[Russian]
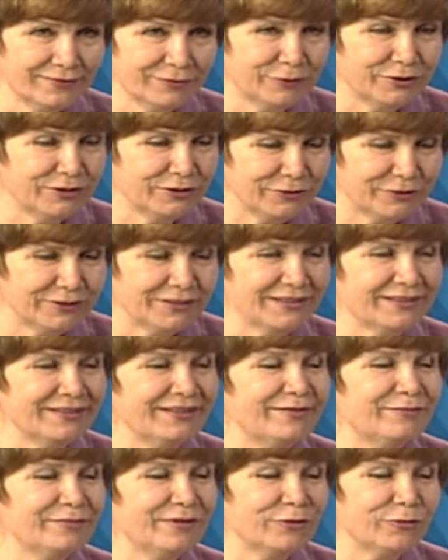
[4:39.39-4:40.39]
очень хочется
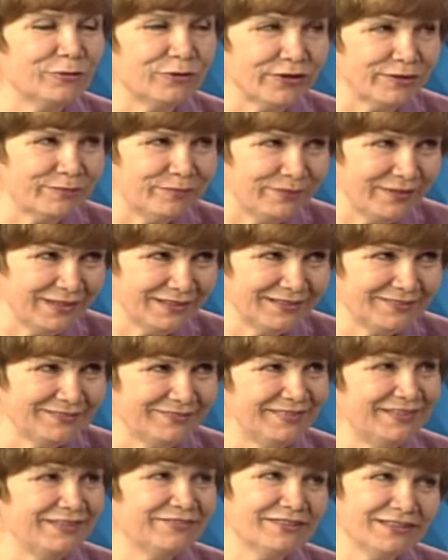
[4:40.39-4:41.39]
именно укрепить
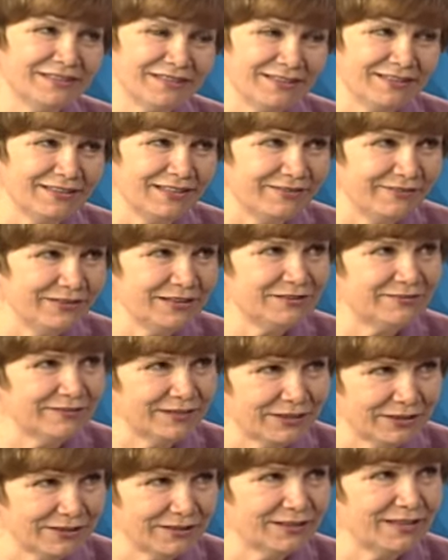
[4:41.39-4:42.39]
и восстановить
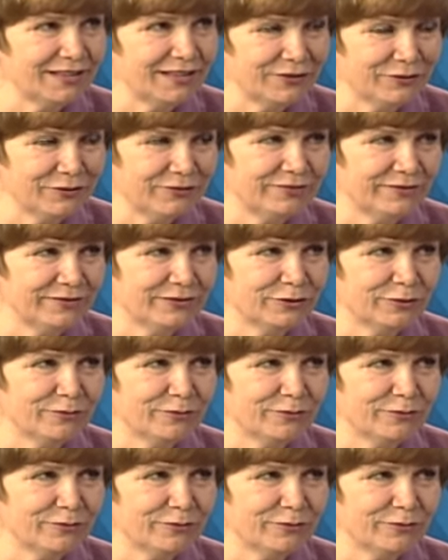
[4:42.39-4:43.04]
ваше здоровье,